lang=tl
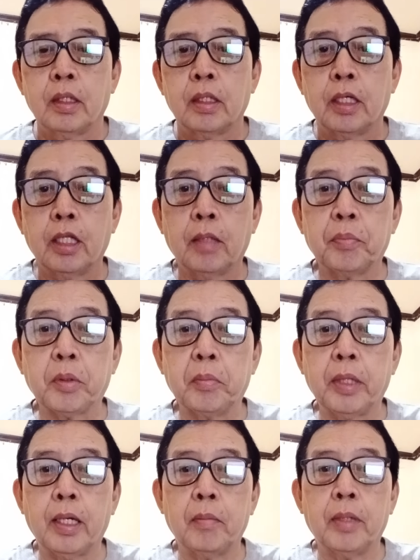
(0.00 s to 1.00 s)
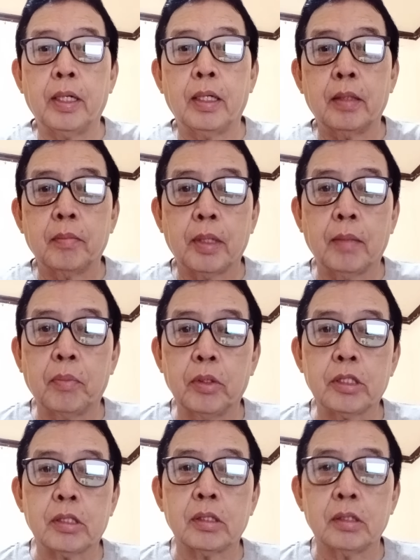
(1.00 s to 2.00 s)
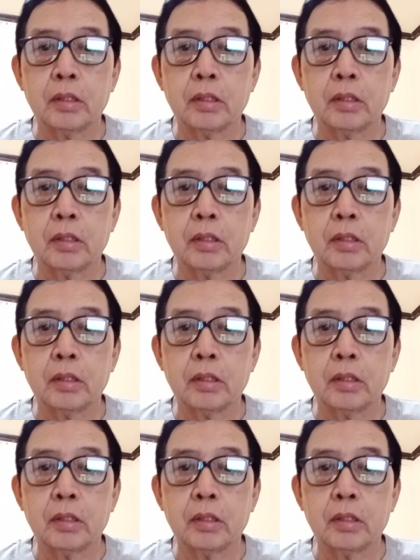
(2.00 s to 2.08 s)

Yan ang problema eh, mga boss.